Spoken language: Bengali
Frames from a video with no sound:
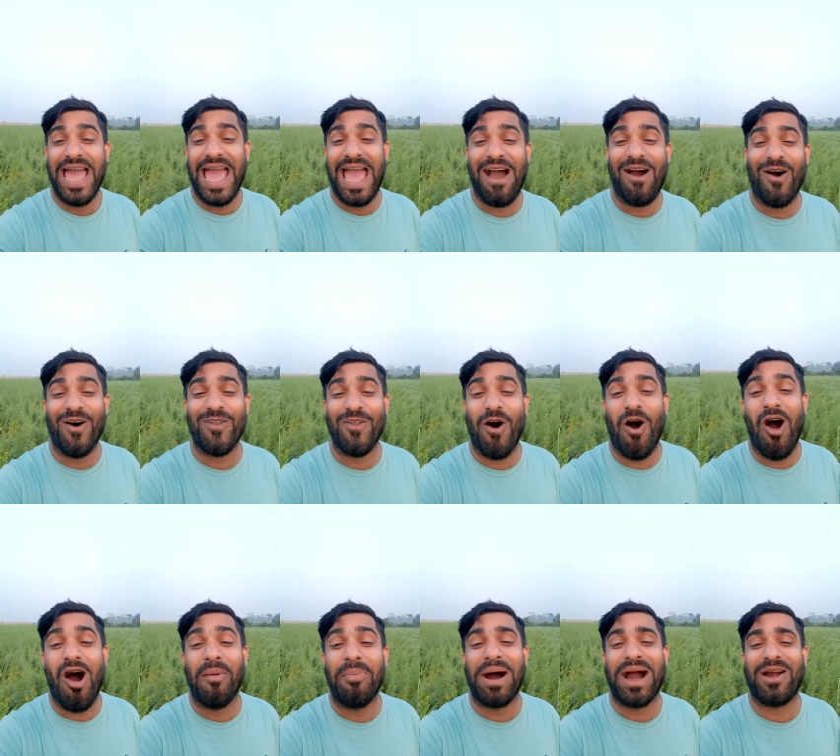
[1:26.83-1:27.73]
এখন
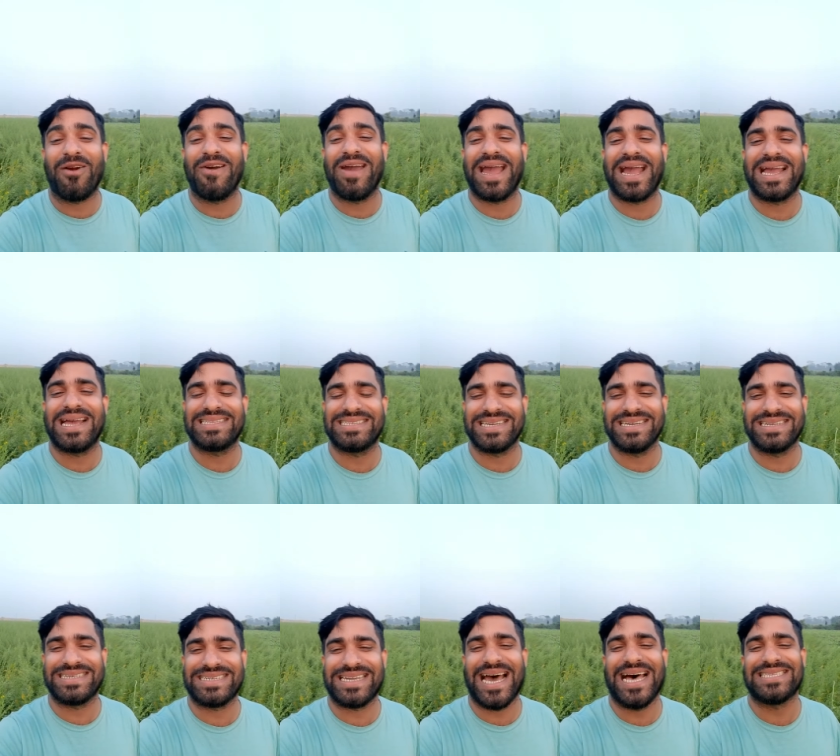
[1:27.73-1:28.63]
অবাক হয়ে গেছে
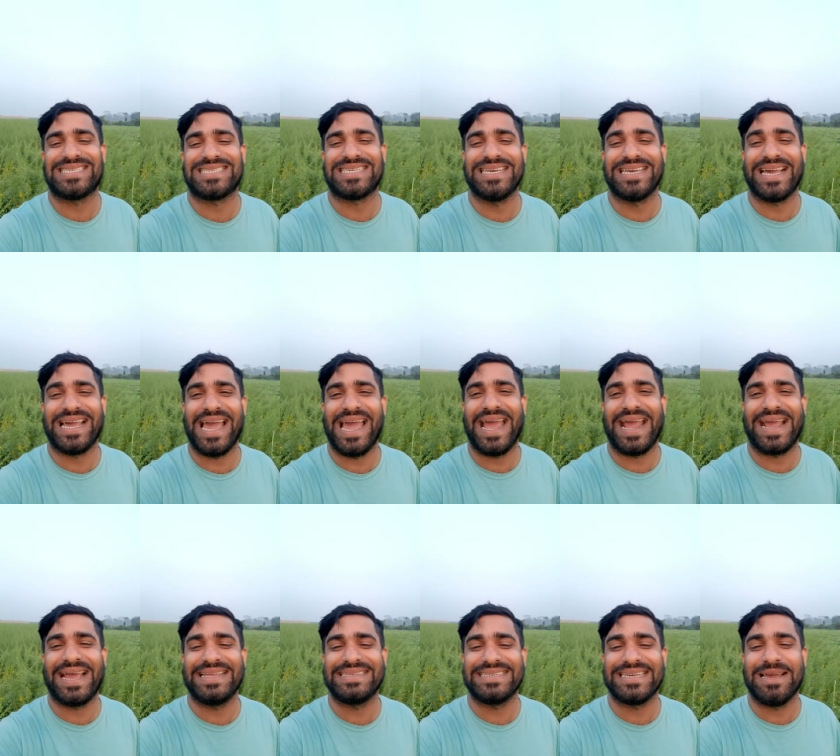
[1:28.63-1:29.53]
টাস্কি গেয়ে
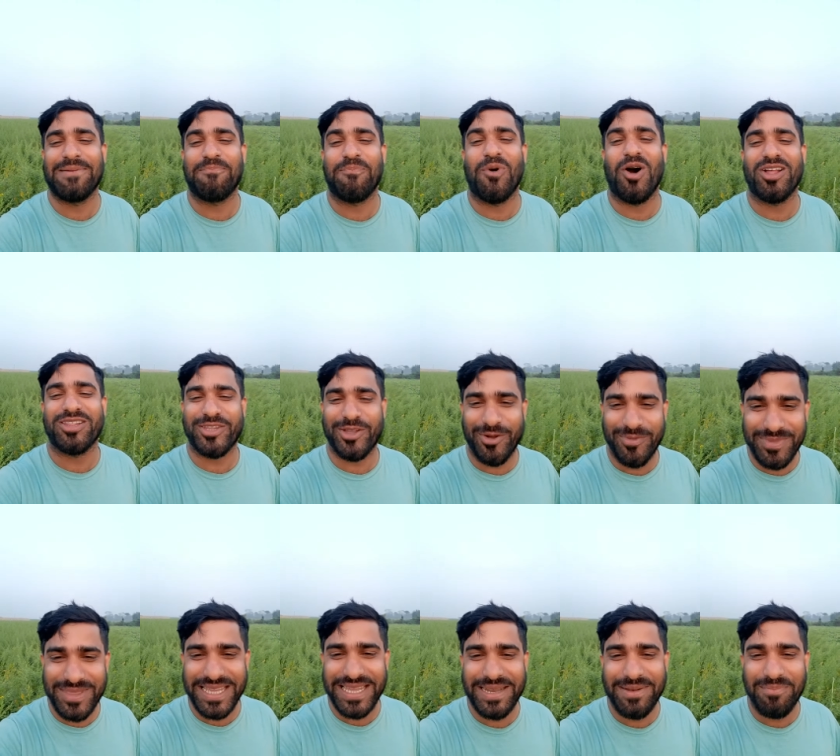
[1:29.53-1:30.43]
গেছে প্রথম
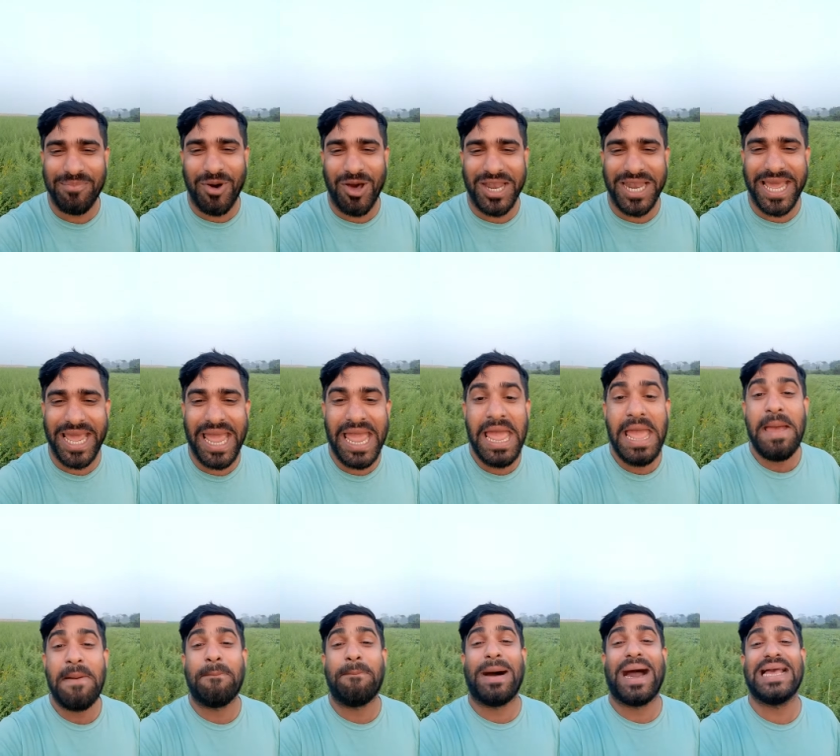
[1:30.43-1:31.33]
দিন বলে
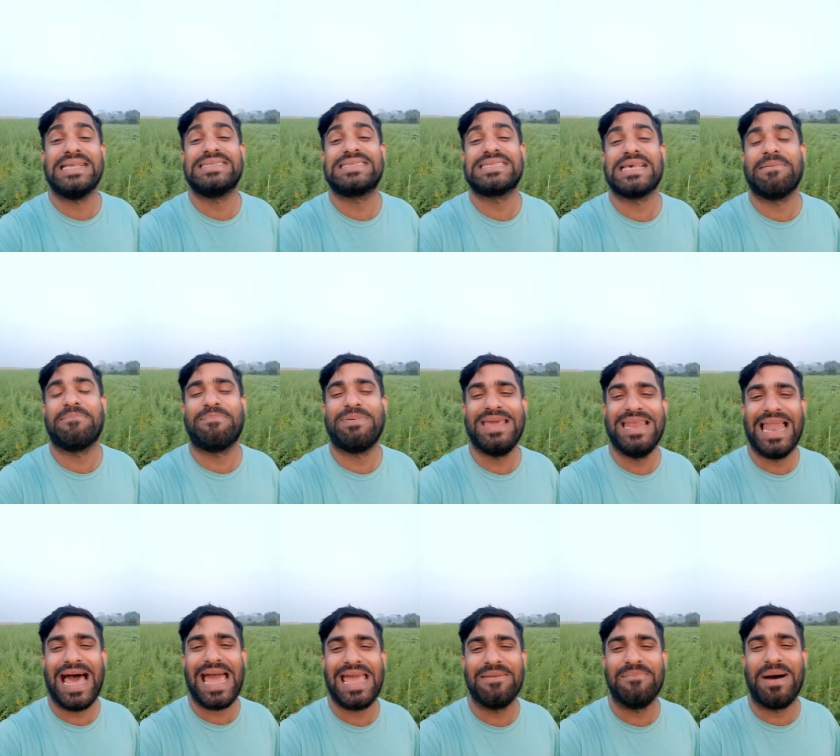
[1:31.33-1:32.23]
মাইনসে
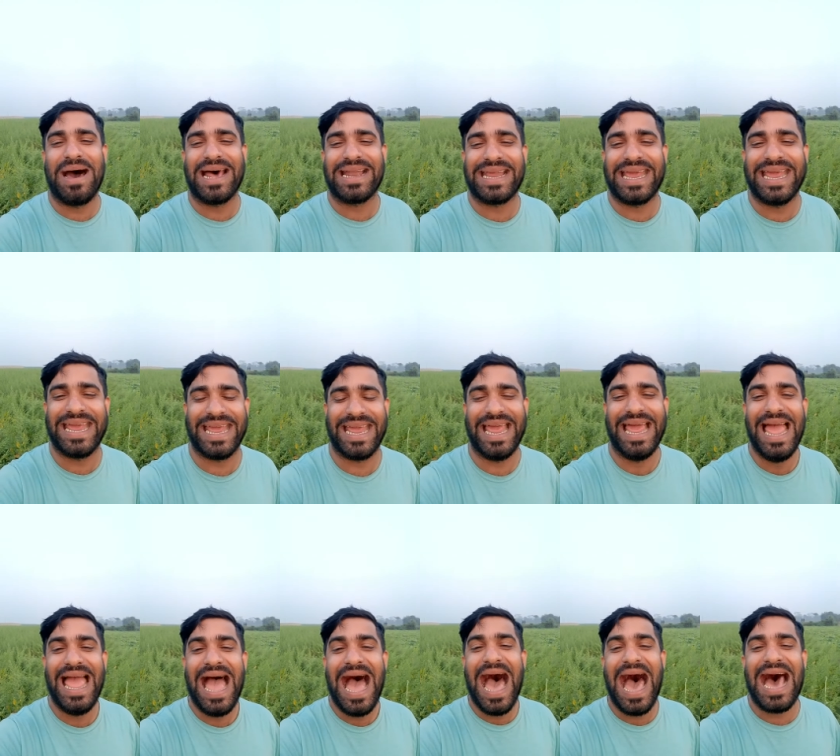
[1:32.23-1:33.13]
বিলাই মারে
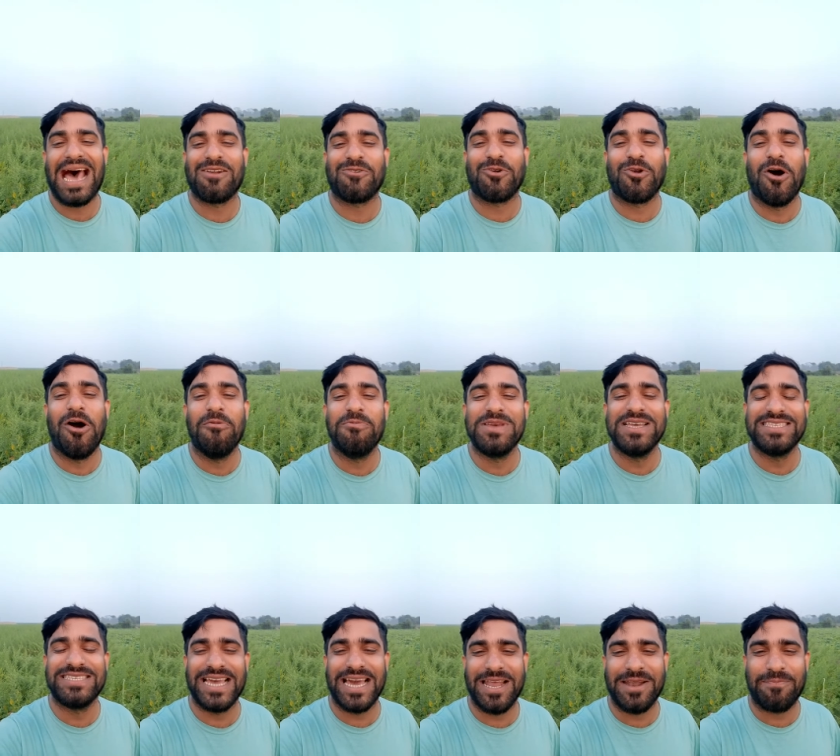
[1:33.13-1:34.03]
আর
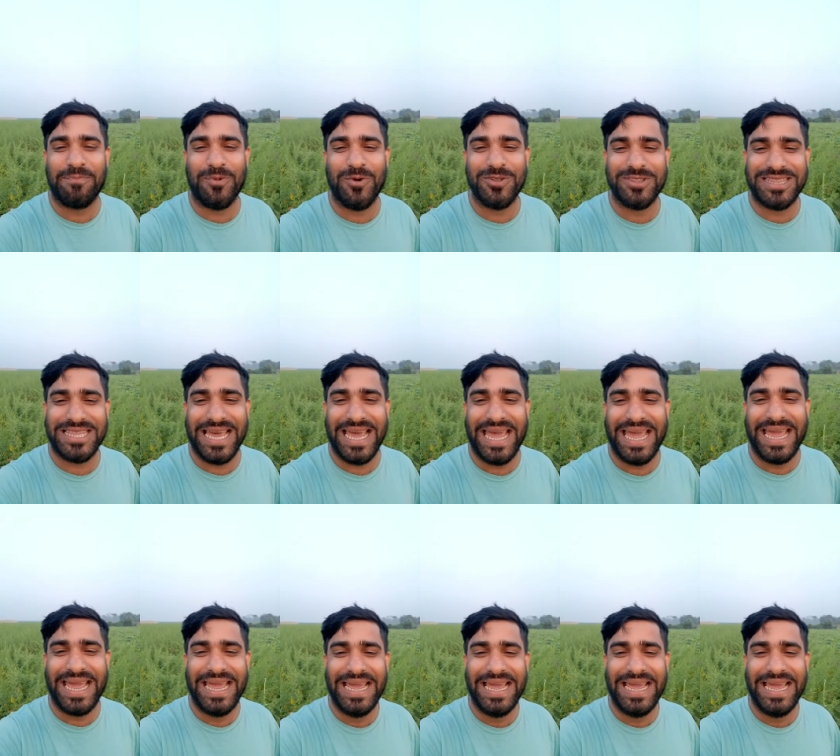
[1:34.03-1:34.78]
রবিজের পুতে